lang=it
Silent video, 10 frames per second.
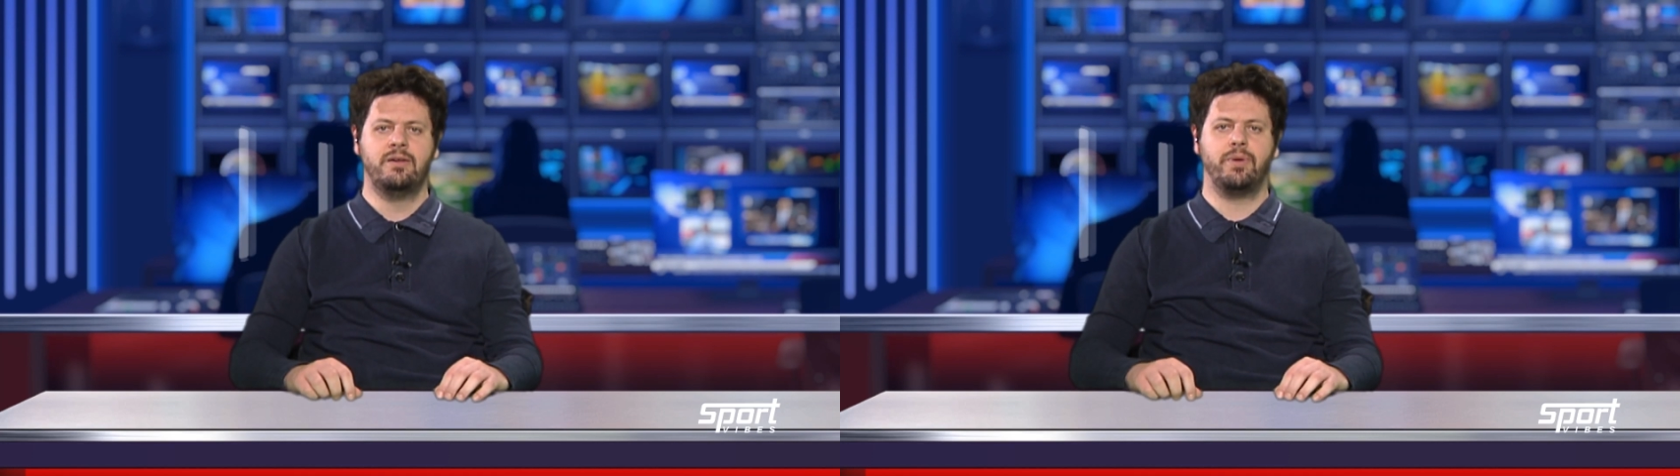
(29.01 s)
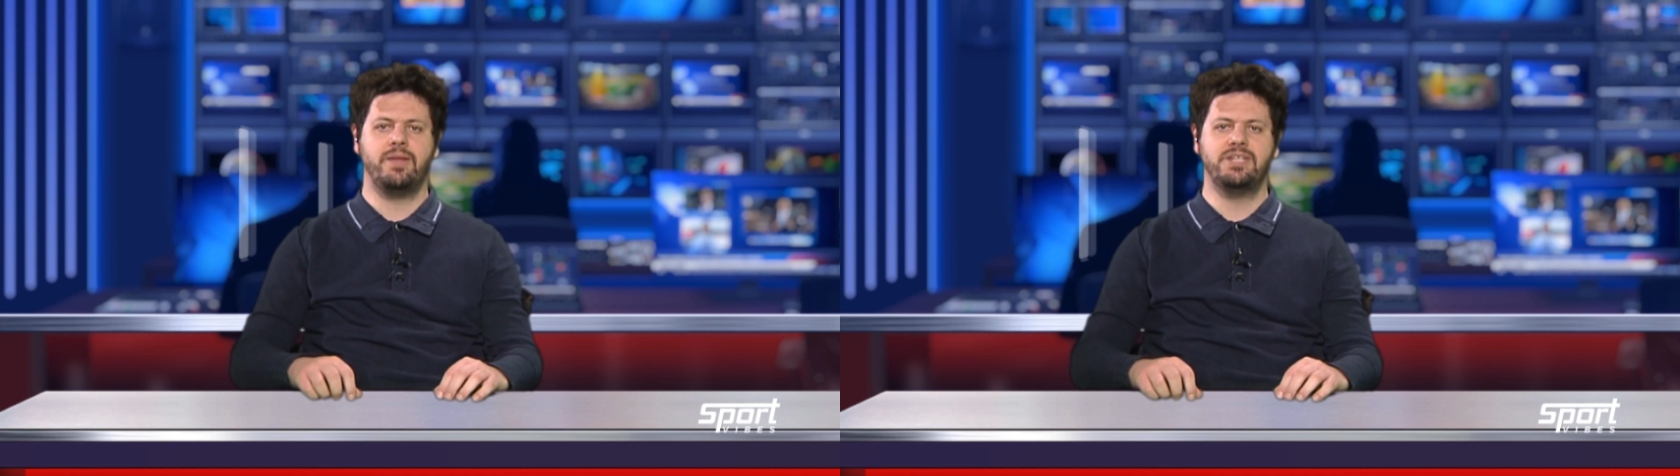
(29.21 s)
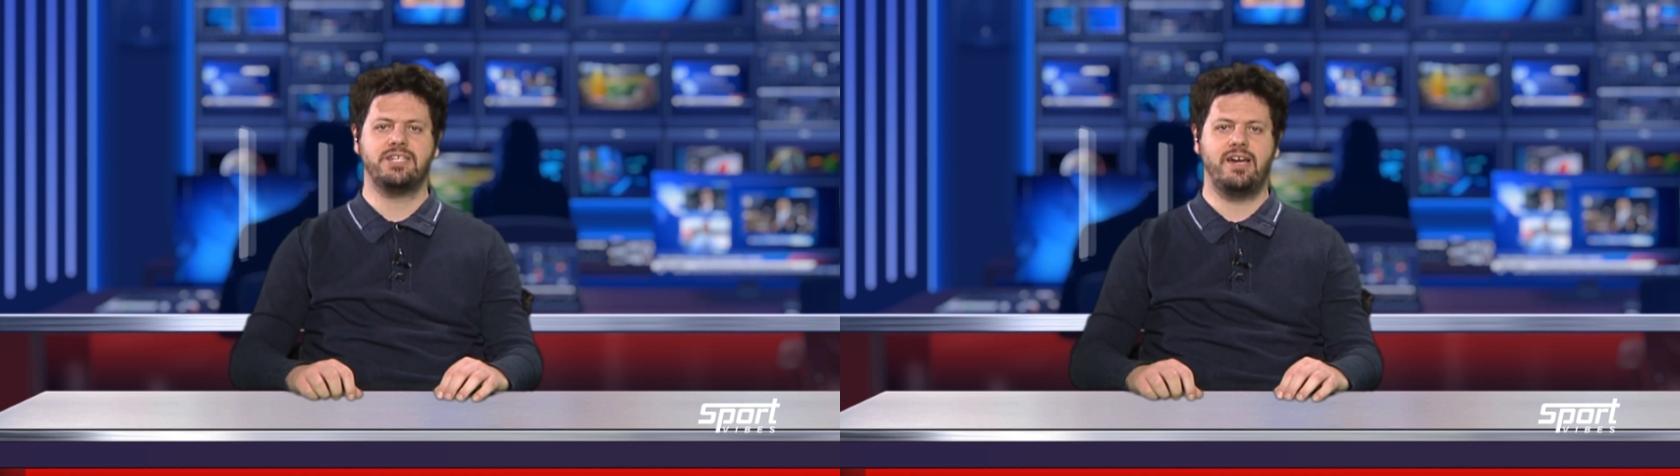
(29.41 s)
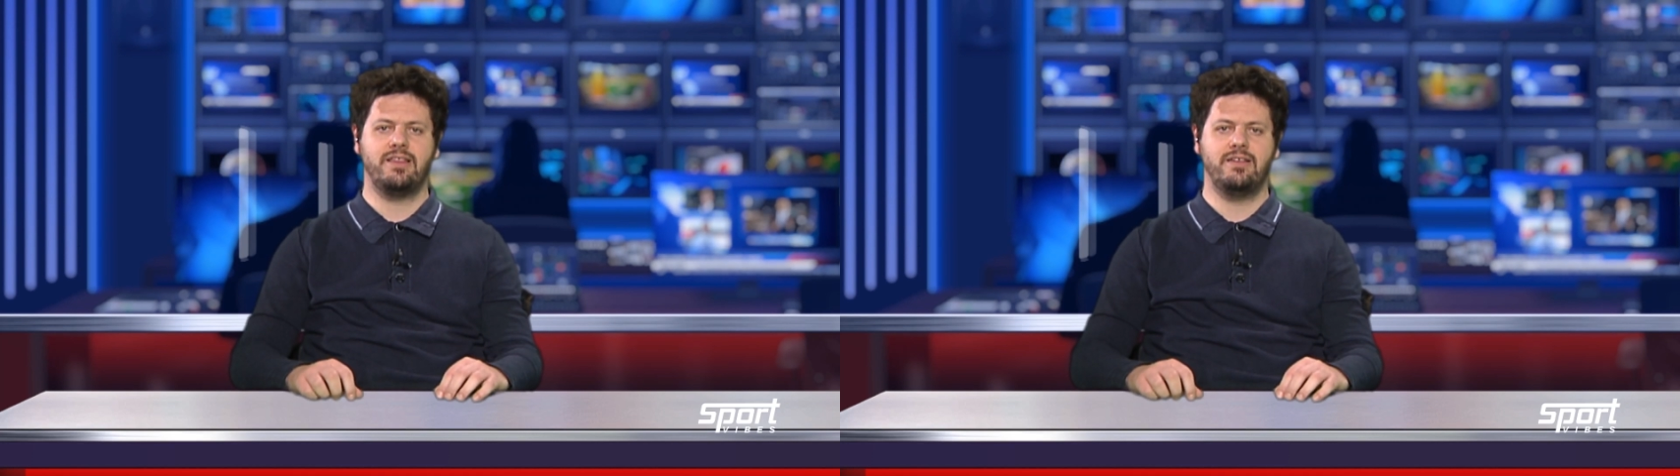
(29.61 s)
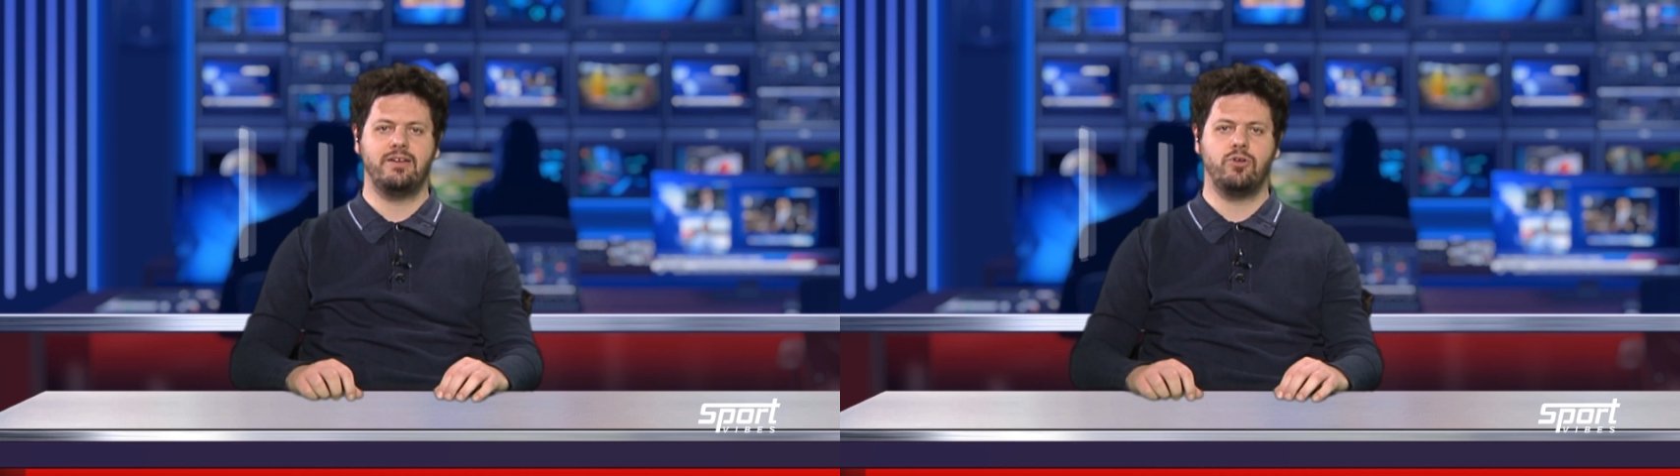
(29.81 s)
primi
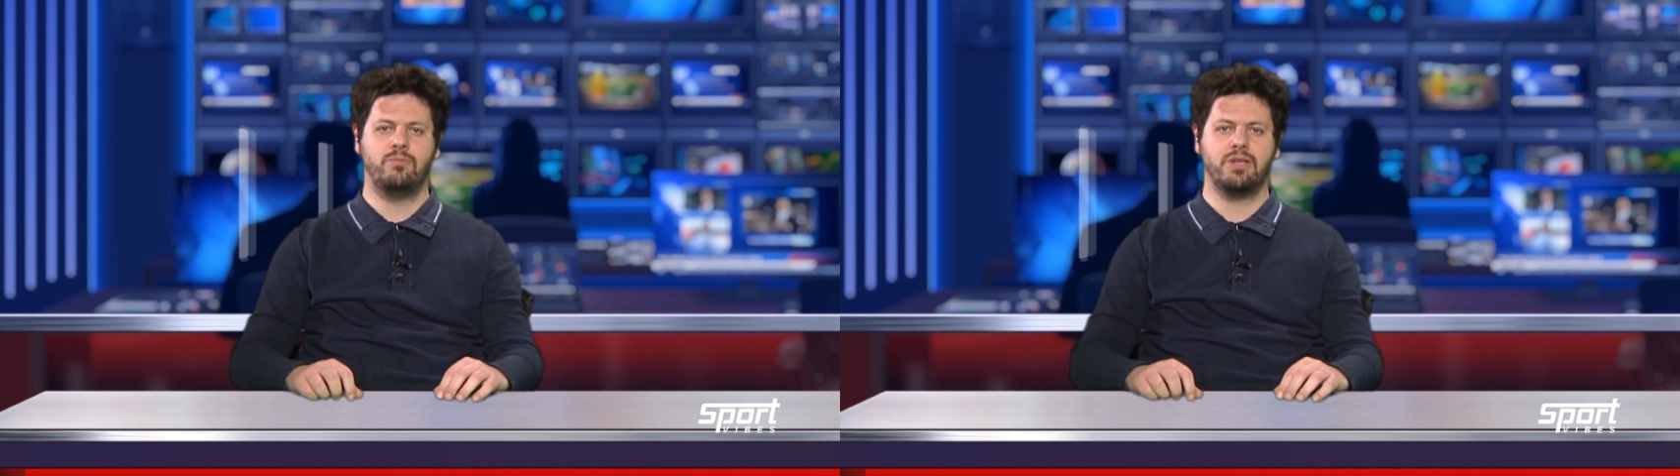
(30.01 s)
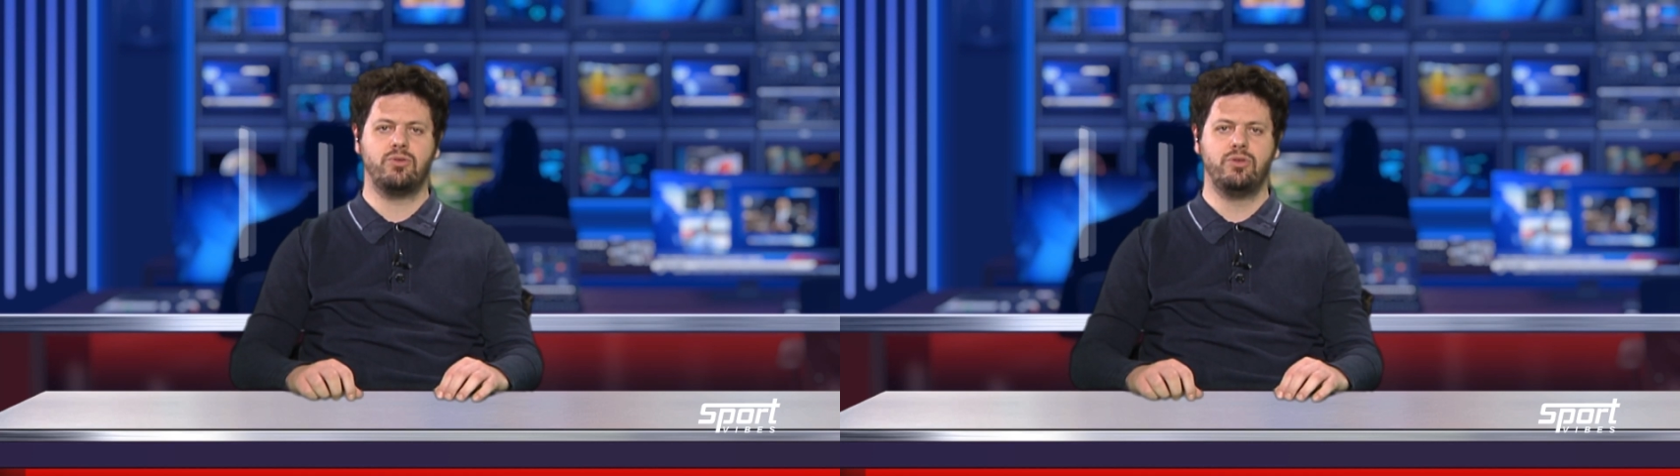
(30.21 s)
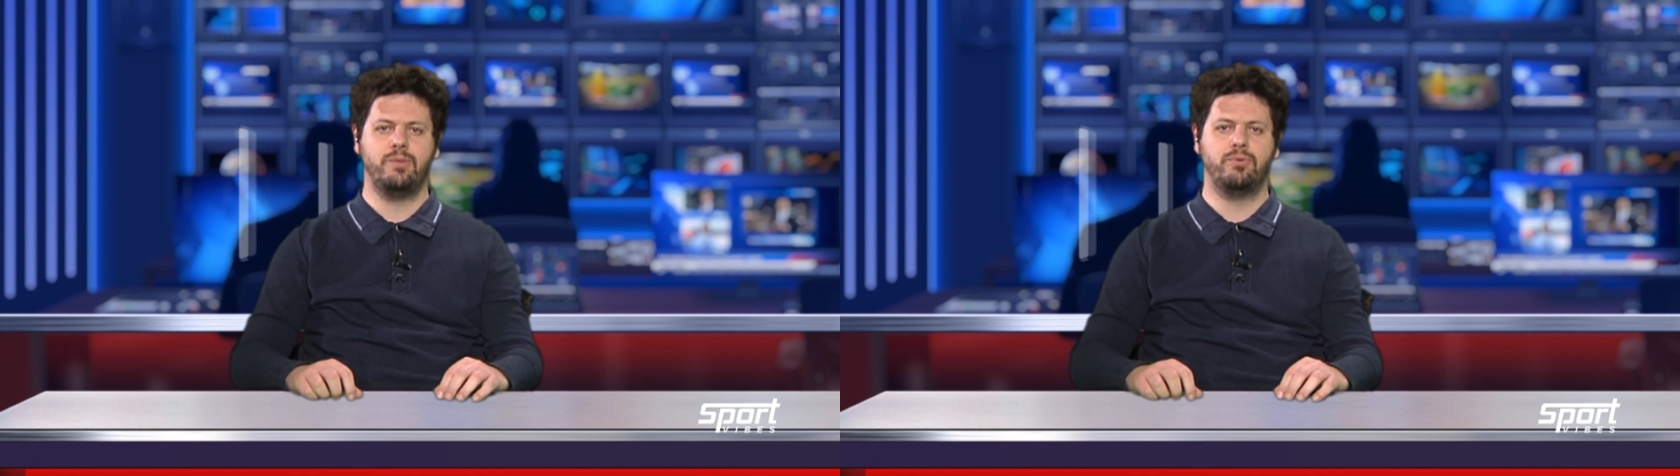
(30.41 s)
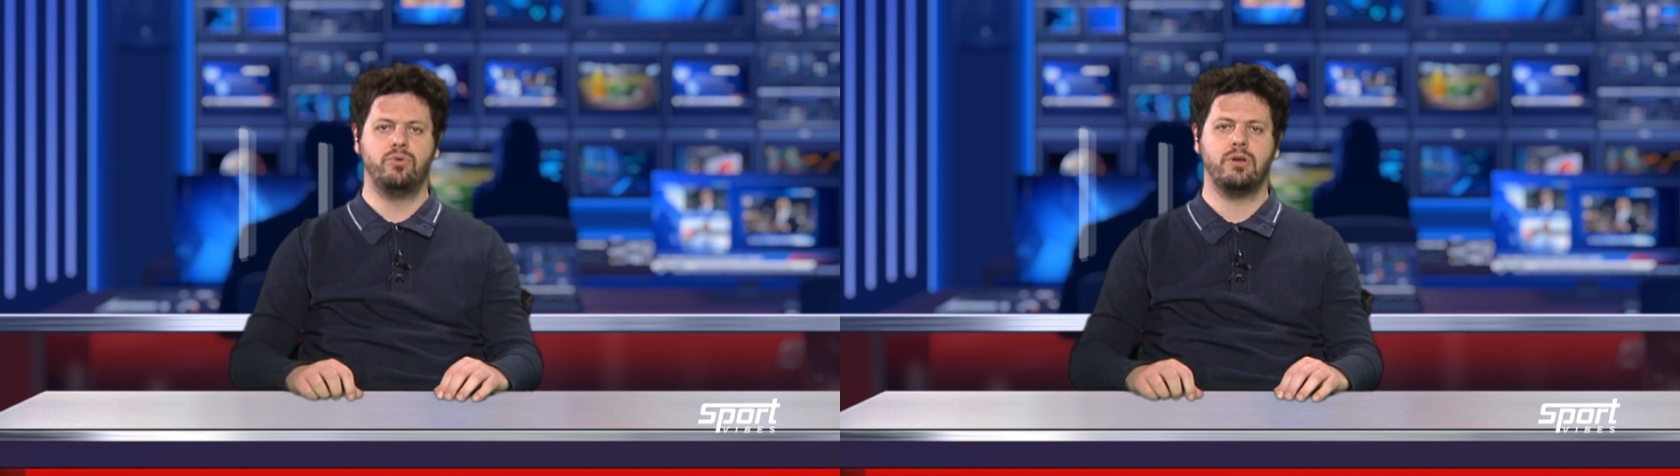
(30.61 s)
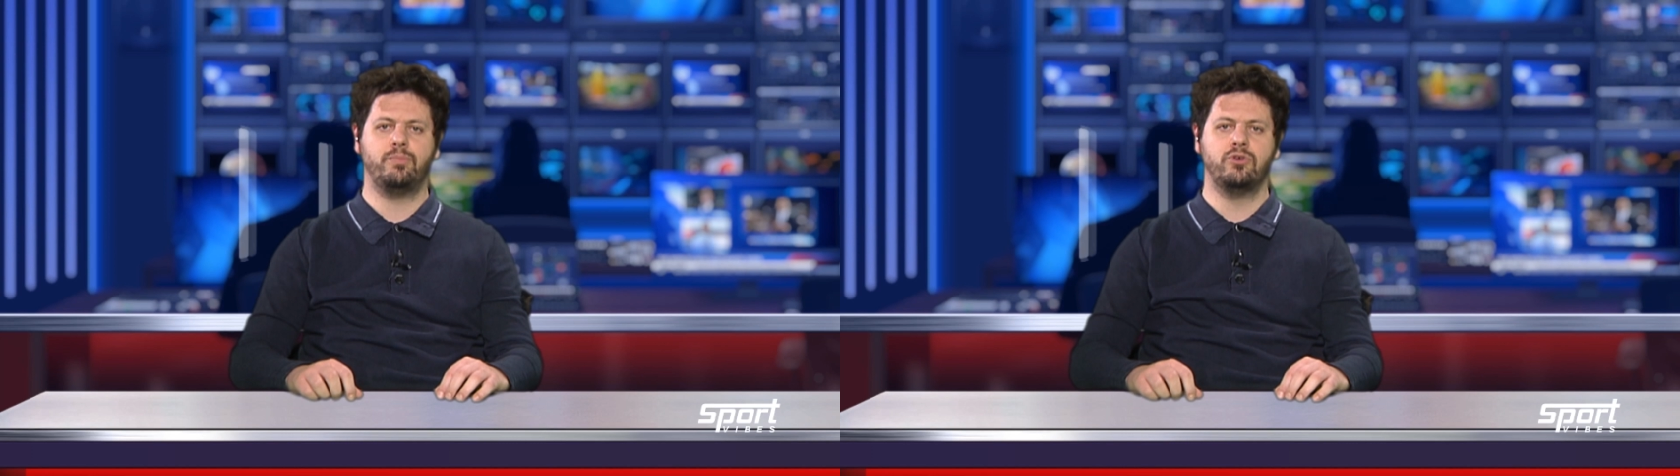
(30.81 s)
set combattuti
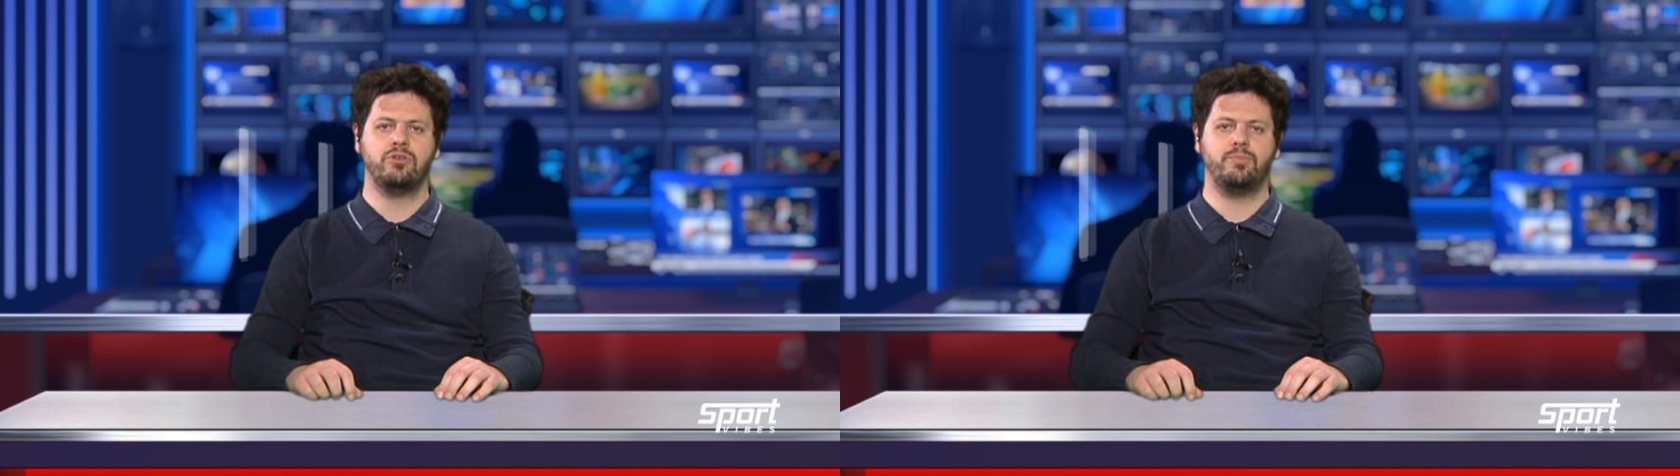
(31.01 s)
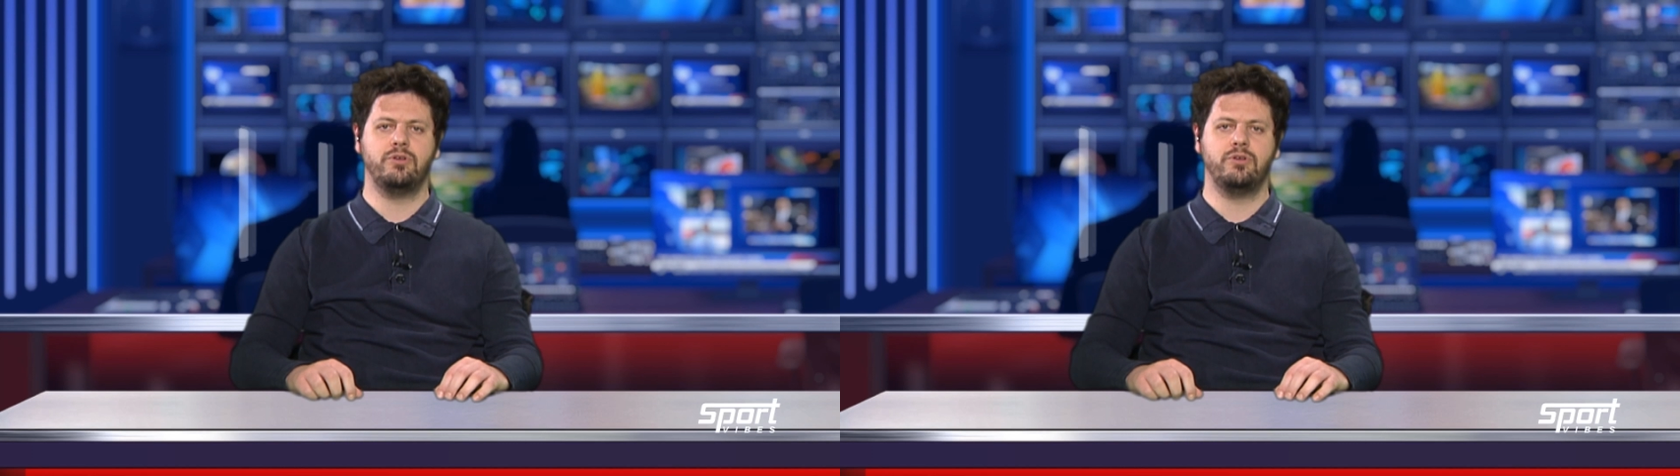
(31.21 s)
punto a punto,